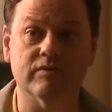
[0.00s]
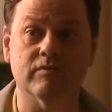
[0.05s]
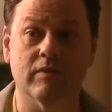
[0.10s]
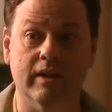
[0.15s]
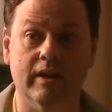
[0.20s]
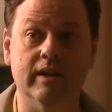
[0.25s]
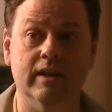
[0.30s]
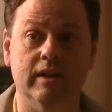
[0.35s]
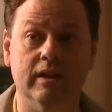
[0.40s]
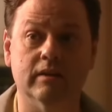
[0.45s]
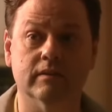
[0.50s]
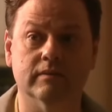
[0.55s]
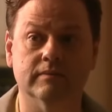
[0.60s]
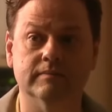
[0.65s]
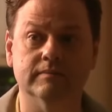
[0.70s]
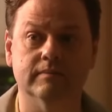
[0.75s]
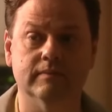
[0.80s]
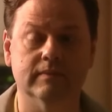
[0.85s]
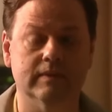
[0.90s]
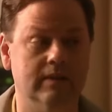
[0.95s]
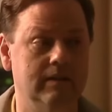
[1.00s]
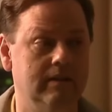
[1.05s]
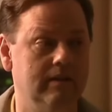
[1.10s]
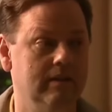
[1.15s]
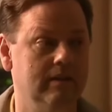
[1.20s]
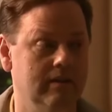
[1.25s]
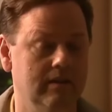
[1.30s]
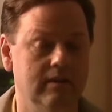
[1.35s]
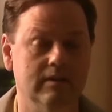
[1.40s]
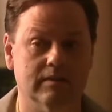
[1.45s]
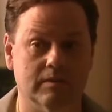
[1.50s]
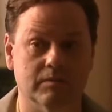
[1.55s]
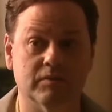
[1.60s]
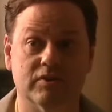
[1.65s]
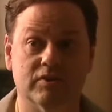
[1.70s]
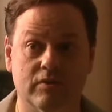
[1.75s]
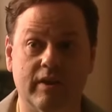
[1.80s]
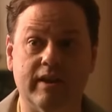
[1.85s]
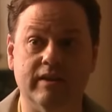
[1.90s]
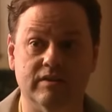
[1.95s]
कहता है कि ये घर हॉन्टेड है
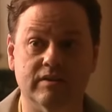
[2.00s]
और ऐसे